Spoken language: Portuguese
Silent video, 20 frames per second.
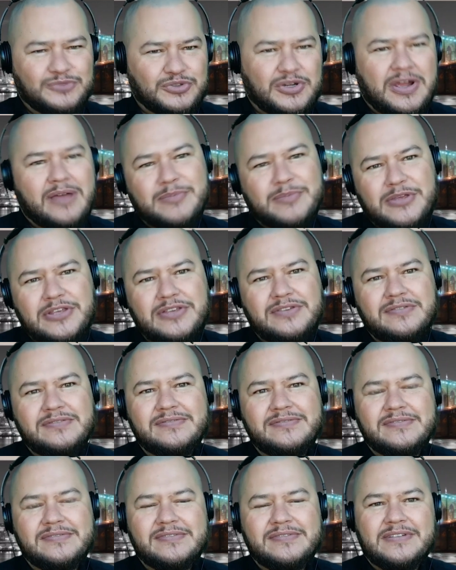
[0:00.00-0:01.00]
caminho
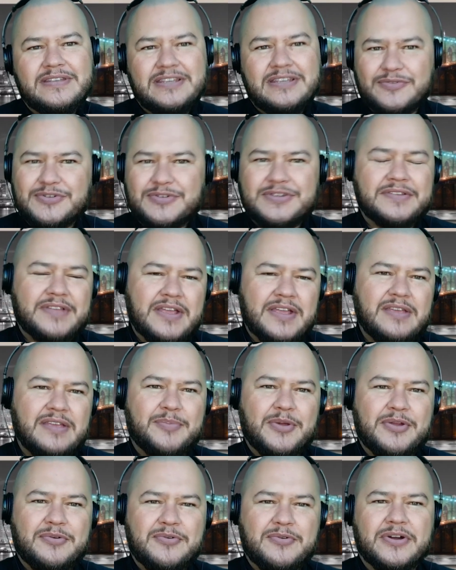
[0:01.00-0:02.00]
que você tem que
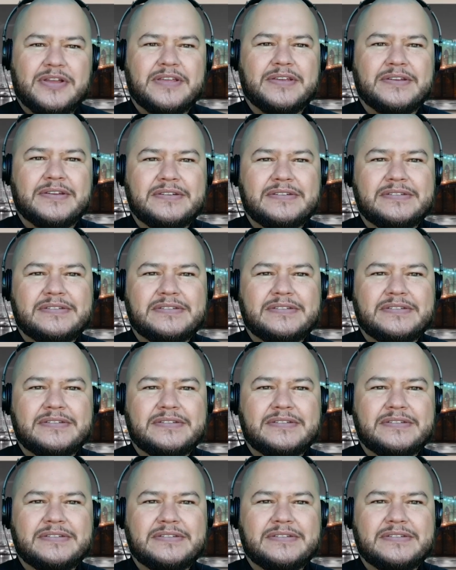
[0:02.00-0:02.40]
percorrer.